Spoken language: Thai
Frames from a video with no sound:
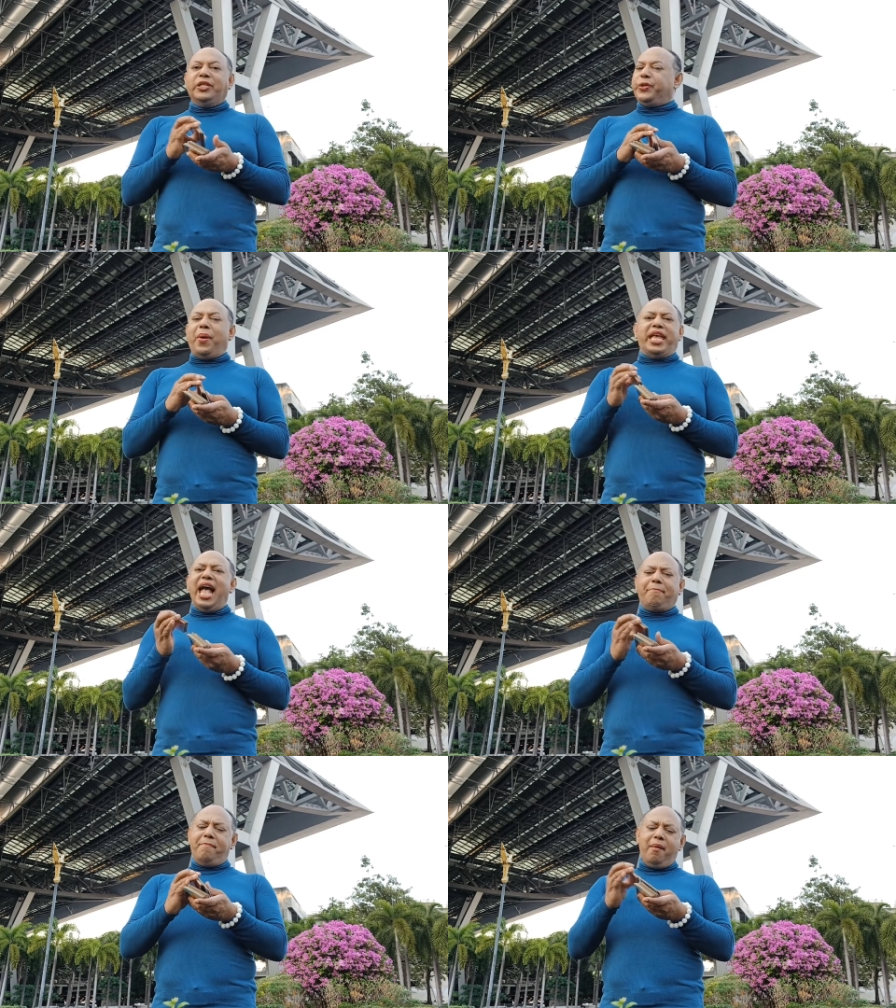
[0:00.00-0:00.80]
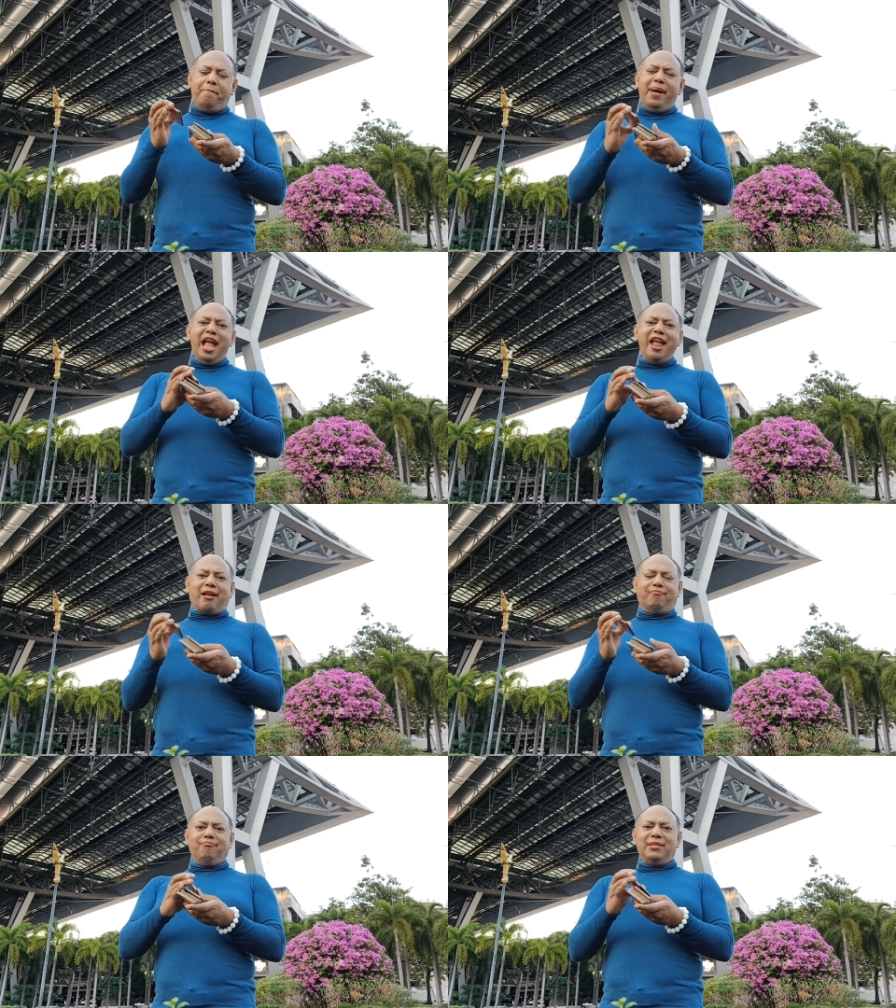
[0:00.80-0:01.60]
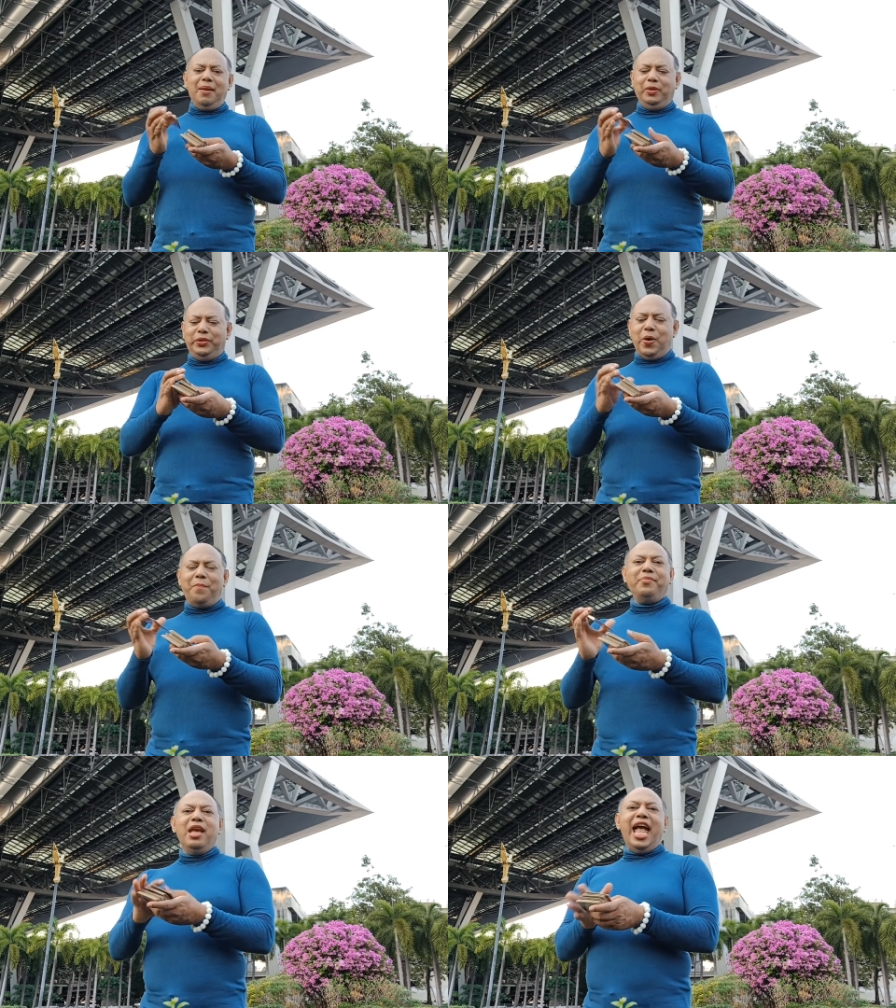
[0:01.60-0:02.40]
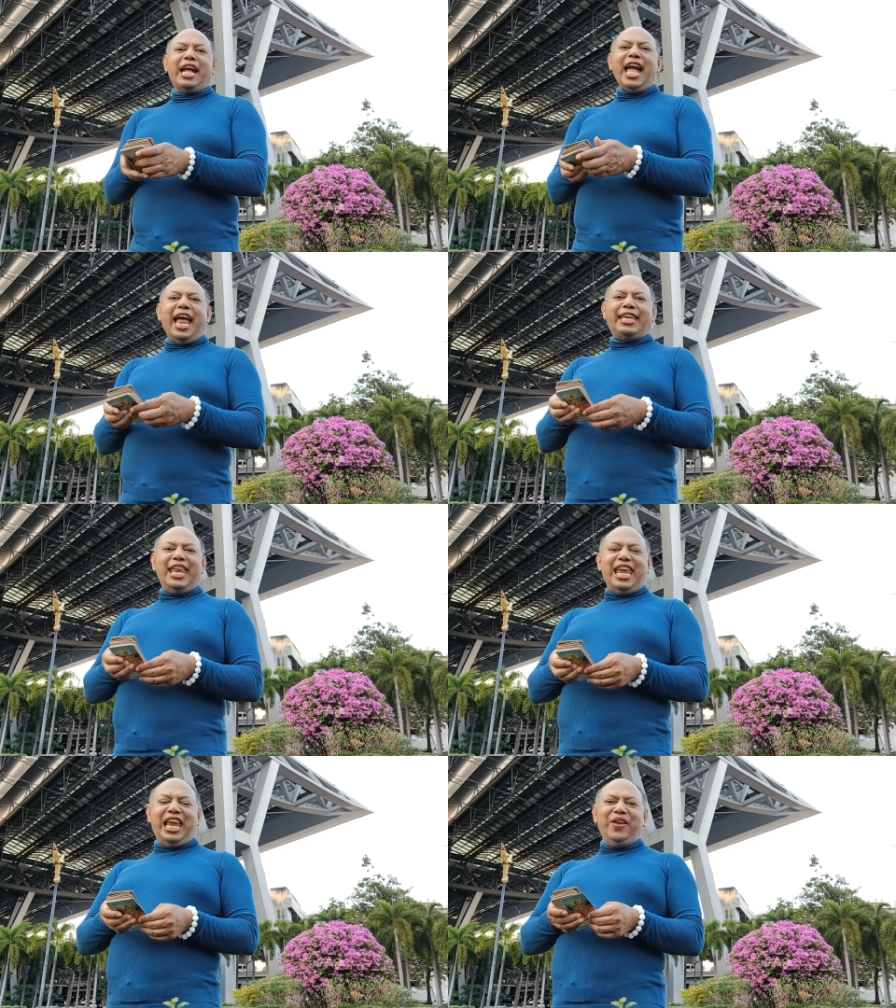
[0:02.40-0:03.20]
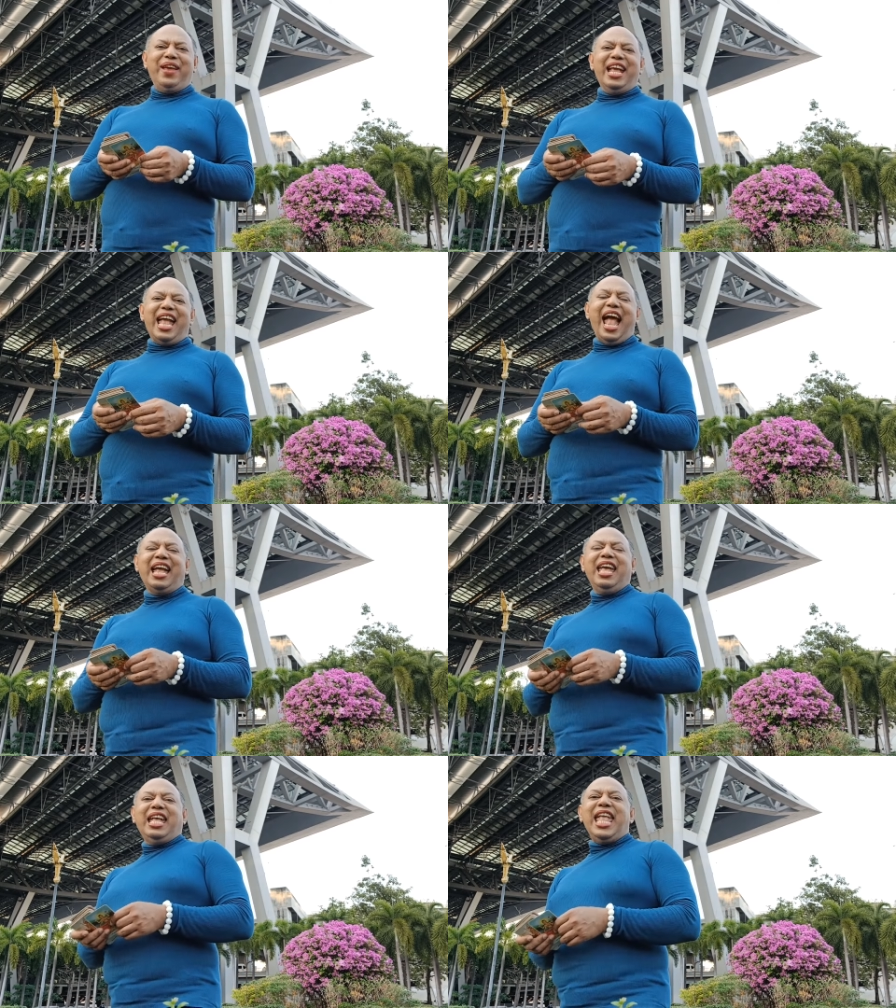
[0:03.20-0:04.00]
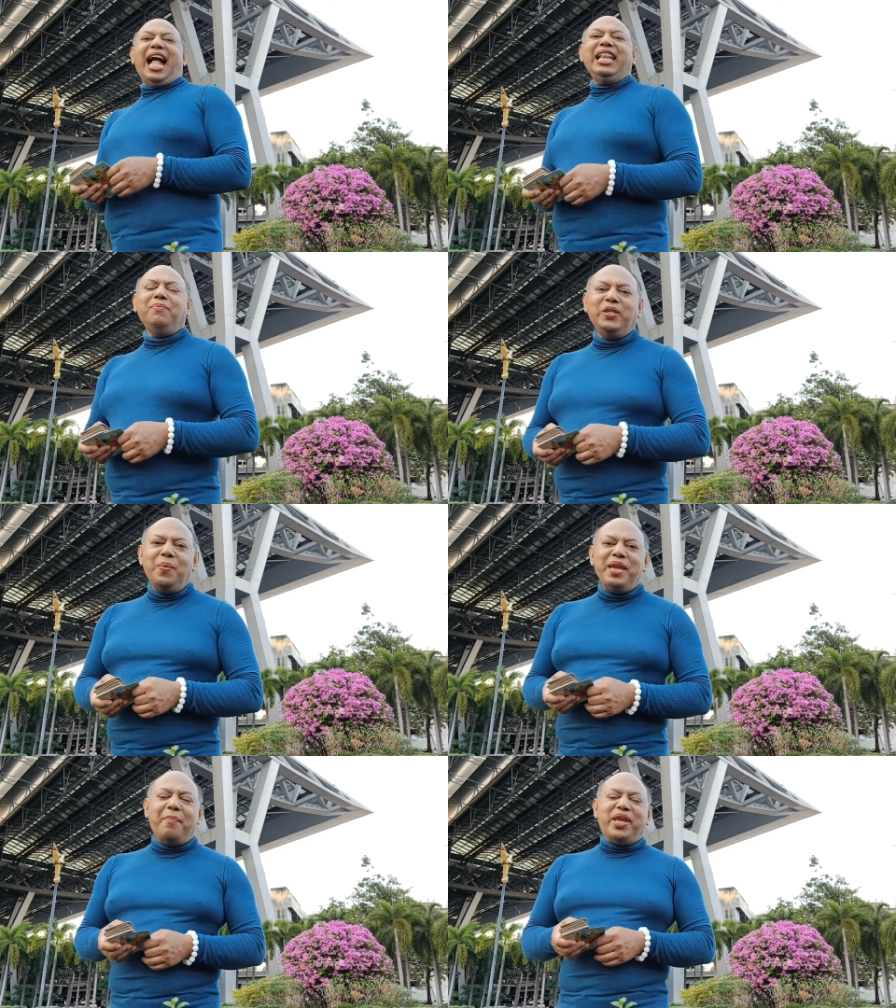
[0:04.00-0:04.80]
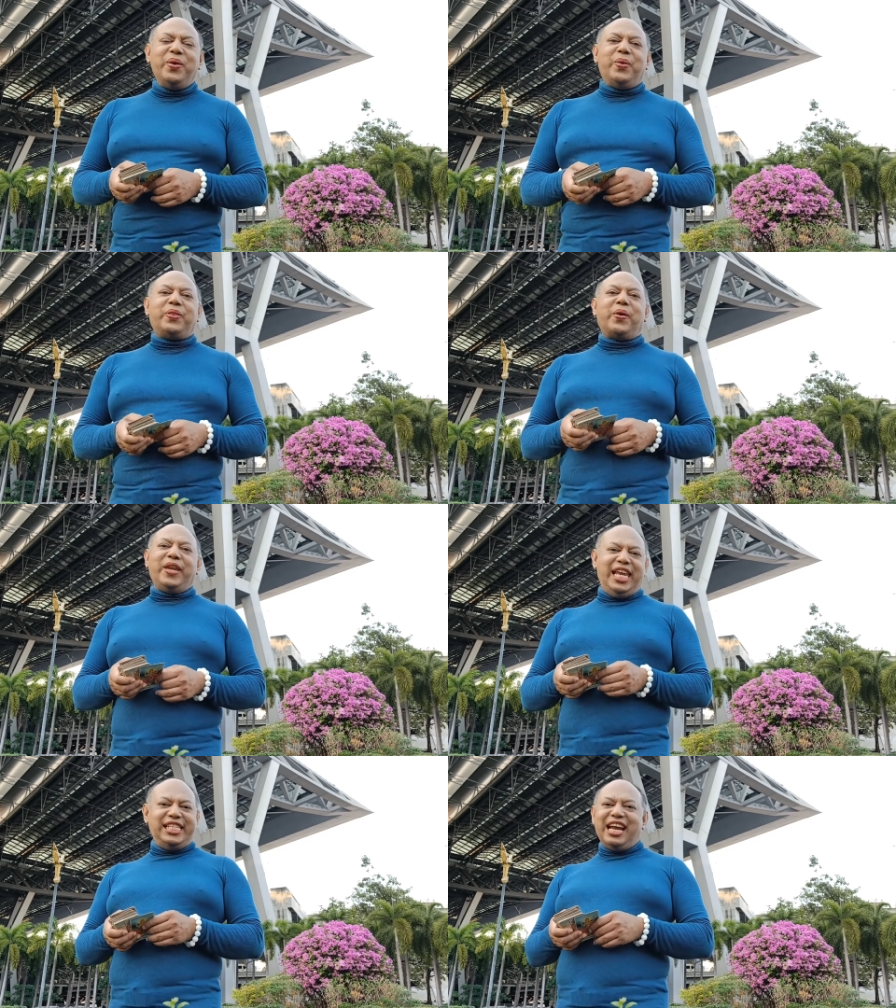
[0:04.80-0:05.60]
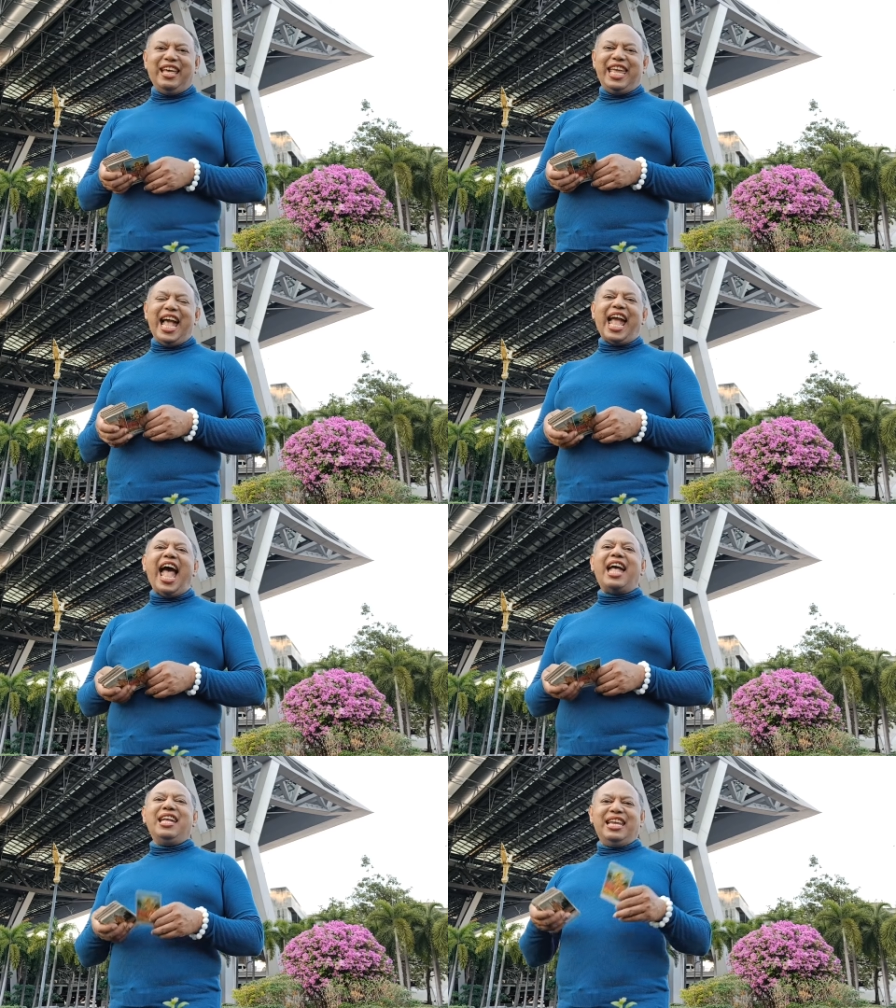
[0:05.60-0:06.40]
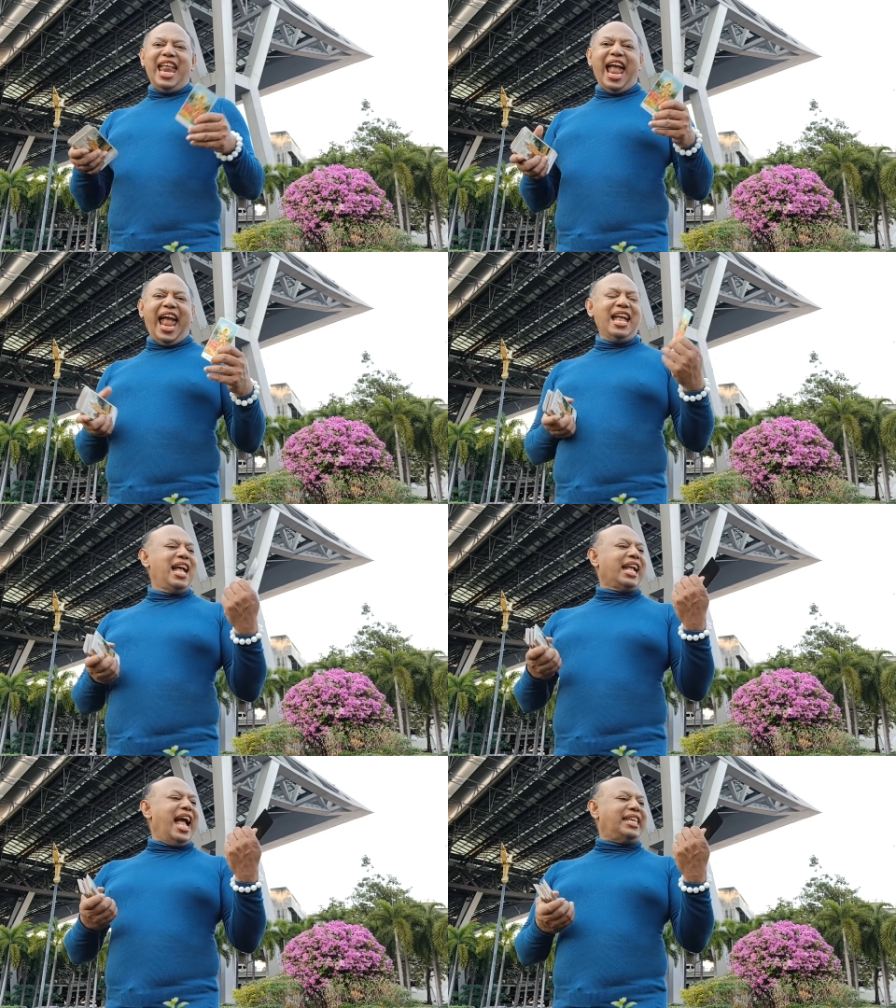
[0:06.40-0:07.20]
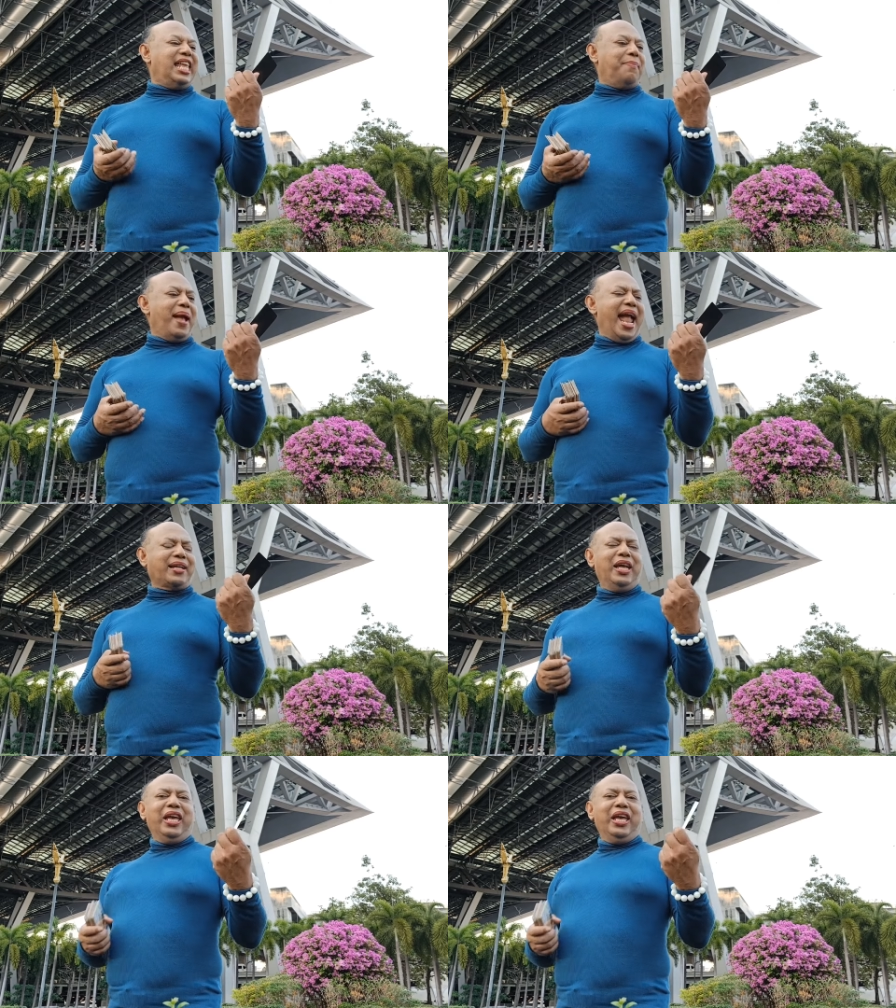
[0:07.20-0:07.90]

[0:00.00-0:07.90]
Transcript: สวยงามมากๆ ท่านผู้ชม อากาศดีด้วยนะคะ อยากให้ท่านผู้ชมเนี่ยมาอยู่ตรงนี้จังเลยอะค่ะนะอากาศดีมาก